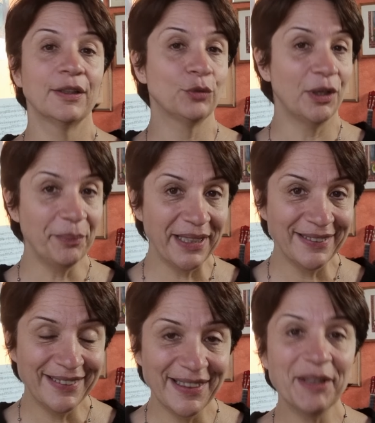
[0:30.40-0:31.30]

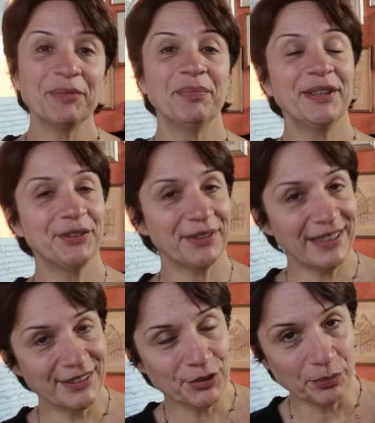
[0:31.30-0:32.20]
Naturalmente,
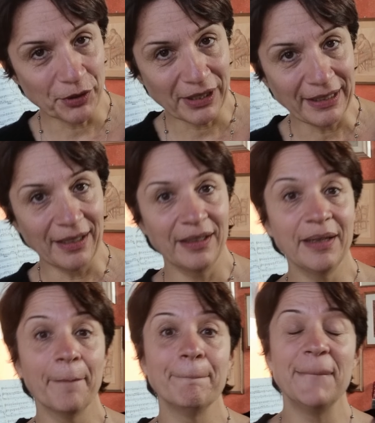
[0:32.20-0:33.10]
bentornati sul mio
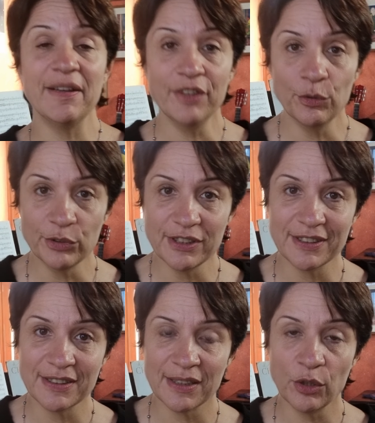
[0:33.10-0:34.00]
canale, benvenuti
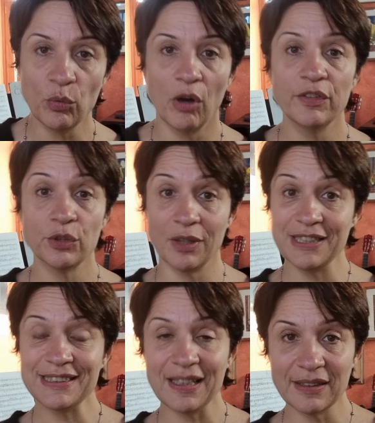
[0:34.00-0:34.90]
se siete nuovi, sono
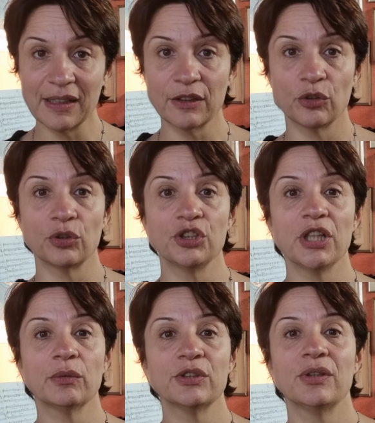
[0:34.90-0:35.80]
Alessandra Cartocci
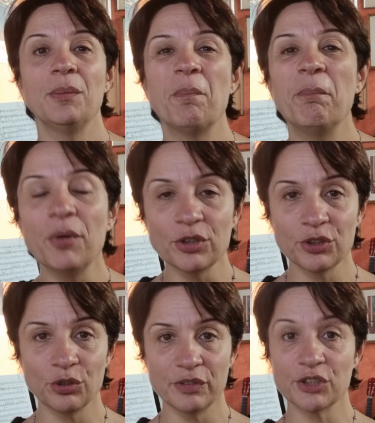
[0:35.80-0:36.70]
e questo è il
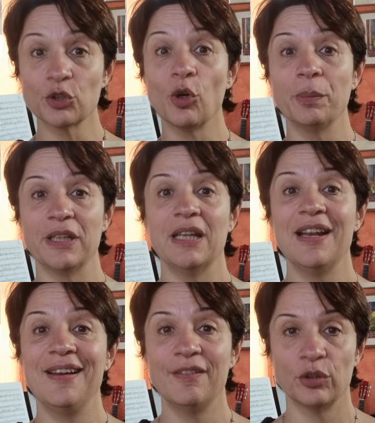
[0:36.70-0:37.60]
posto dove
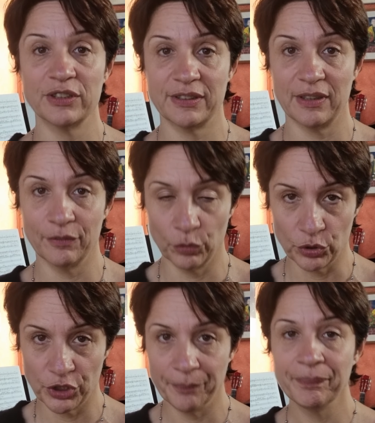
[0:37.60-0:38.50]
scoprire la vostra
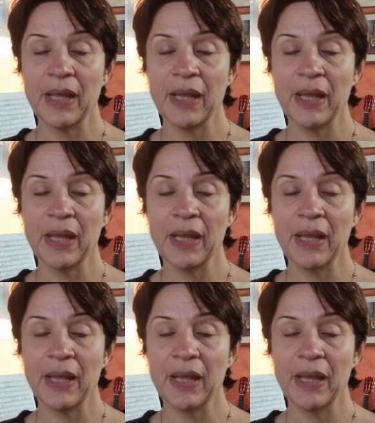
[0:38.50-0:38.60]
voce.